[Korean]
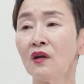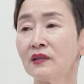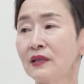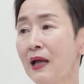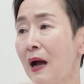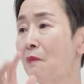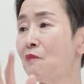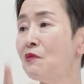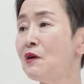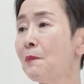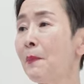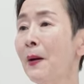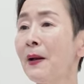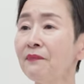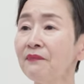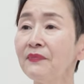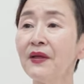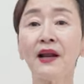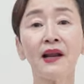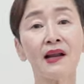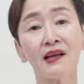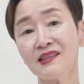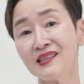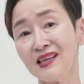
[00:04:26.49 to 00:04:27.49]
남을
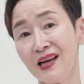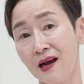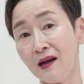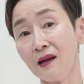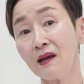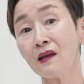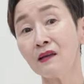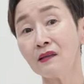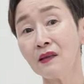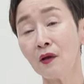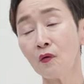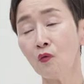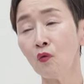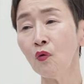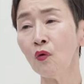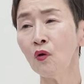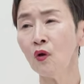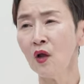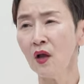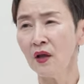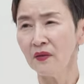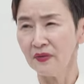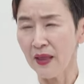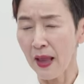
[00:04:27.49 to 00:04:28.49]
판단하지 않게 되고
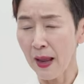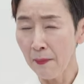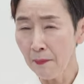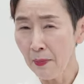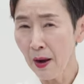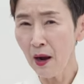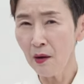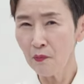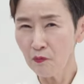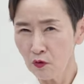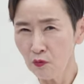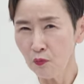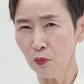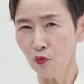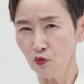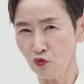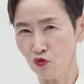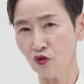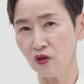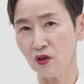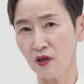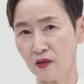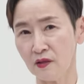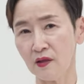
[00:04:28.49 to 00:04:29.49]
내 마음을 볼
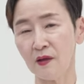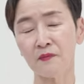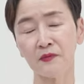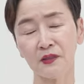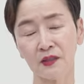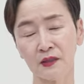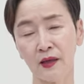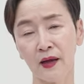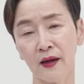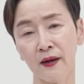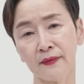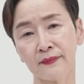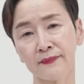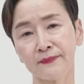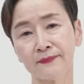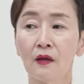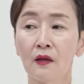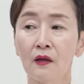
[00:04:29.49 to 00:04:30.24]
수 있게 됩니다.